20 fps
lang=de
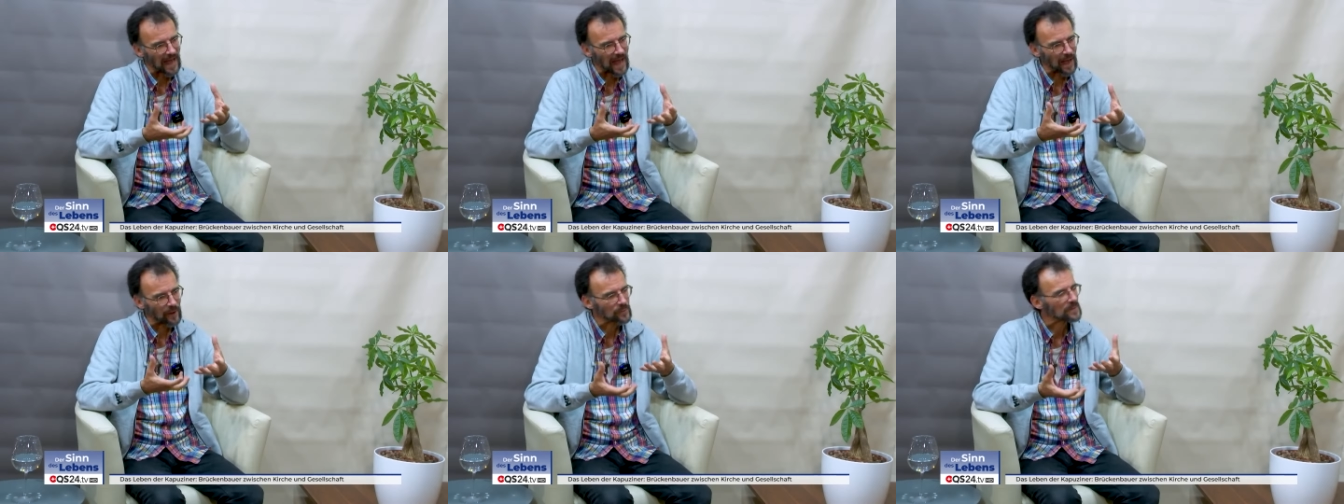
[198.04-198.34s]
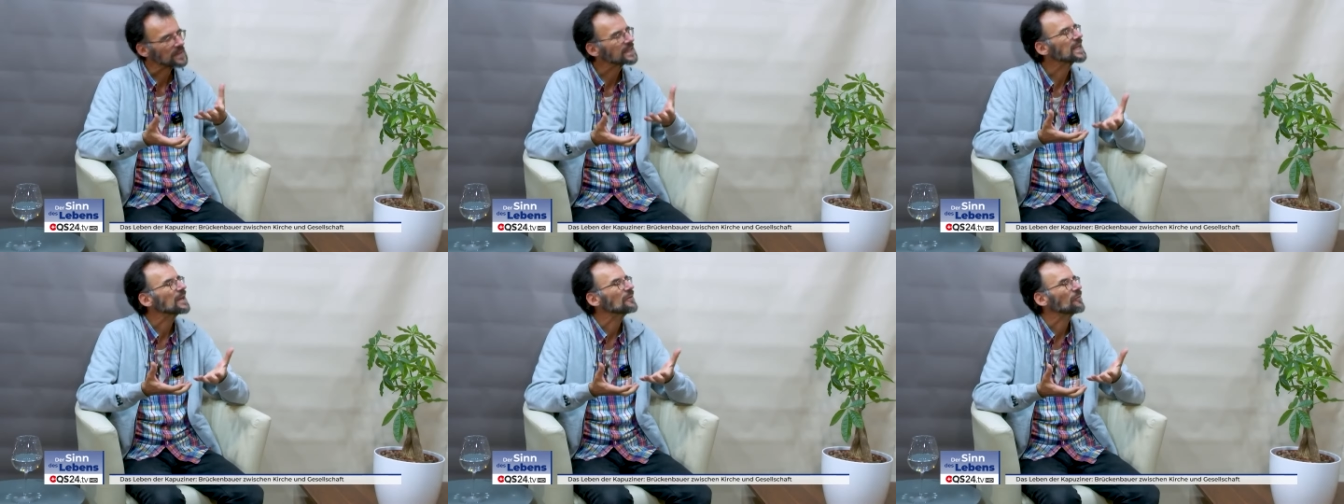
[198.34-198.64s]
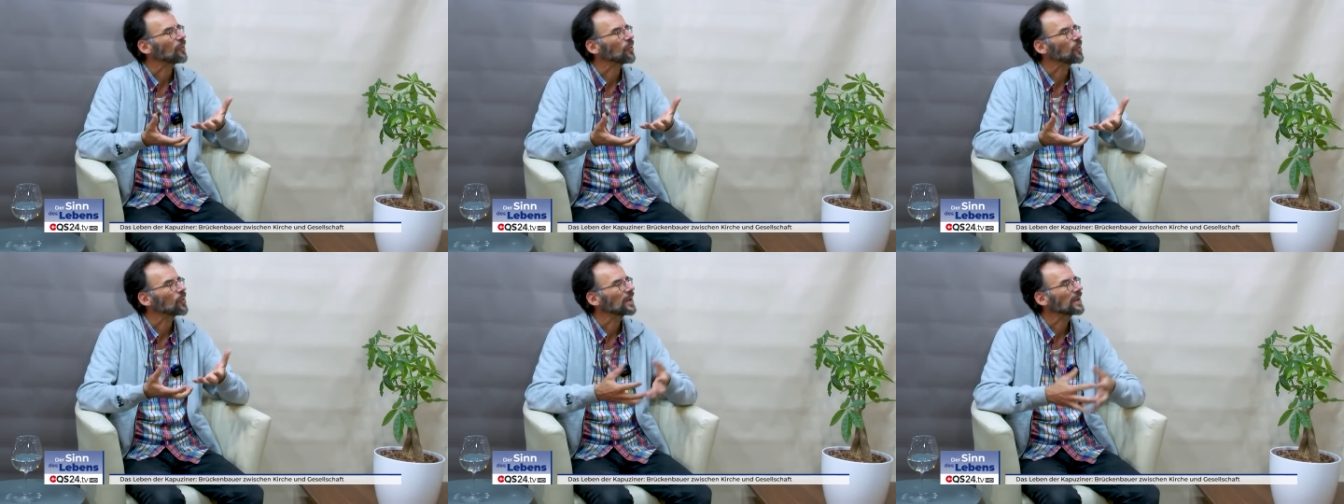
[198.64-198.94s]

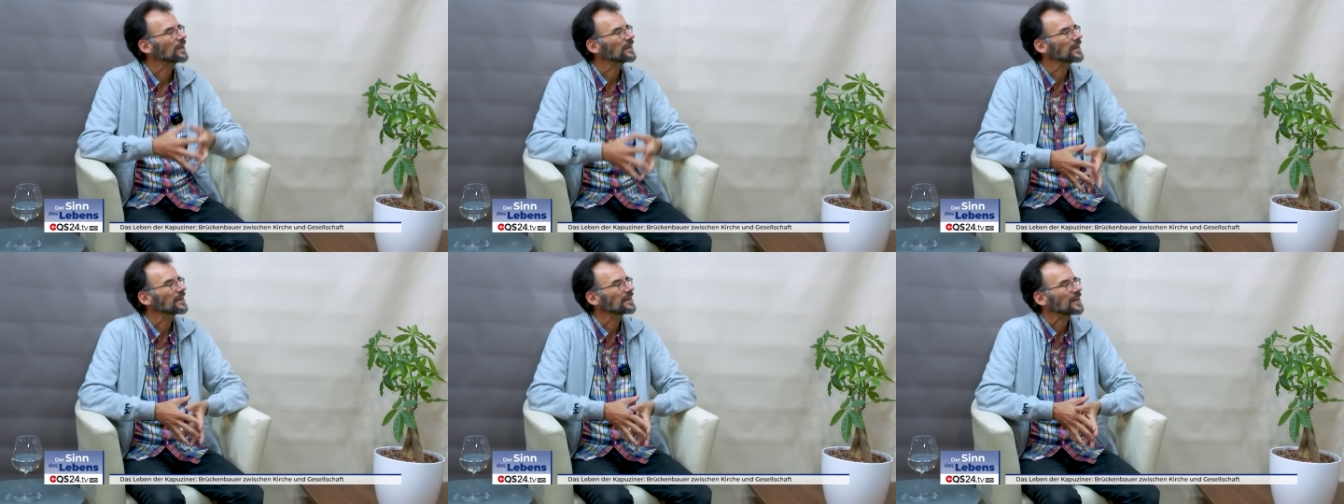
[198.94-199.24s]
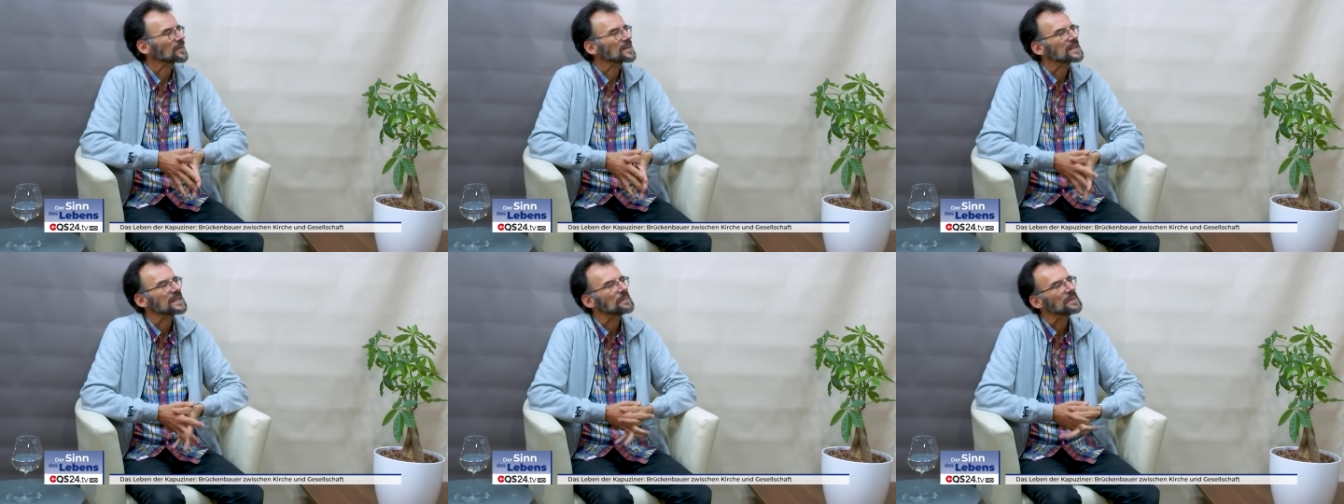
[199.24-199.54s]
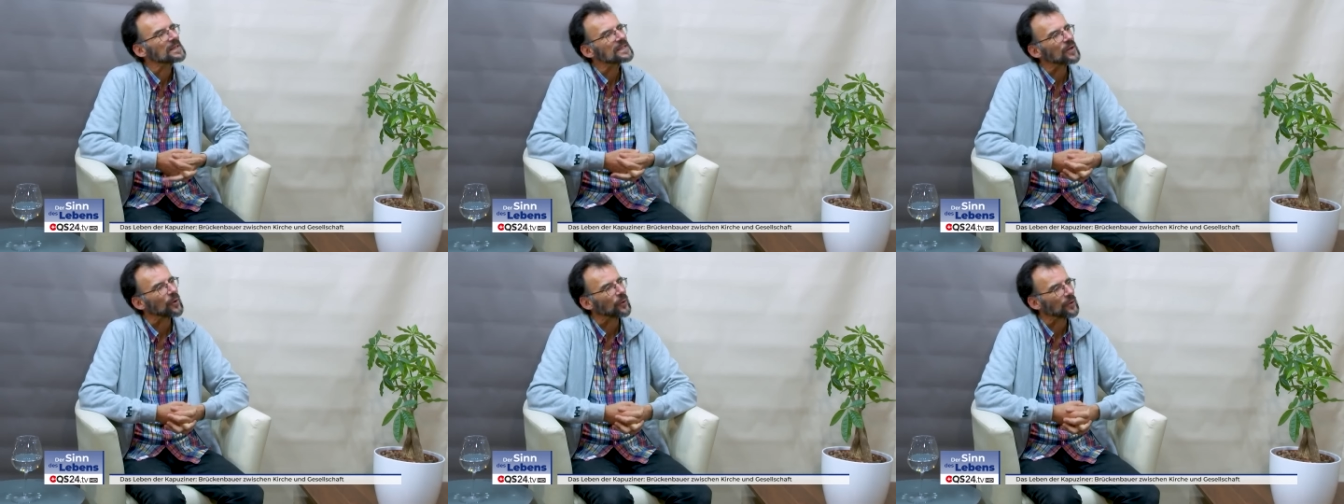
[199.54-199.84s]
ausgewogen, dass sie
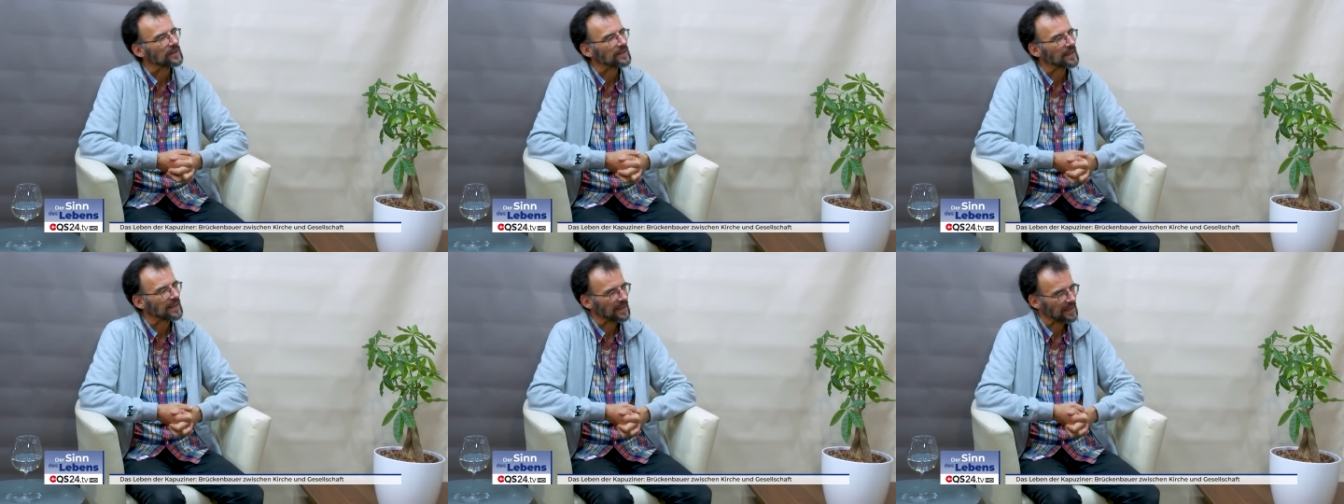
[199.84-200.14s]
bis heute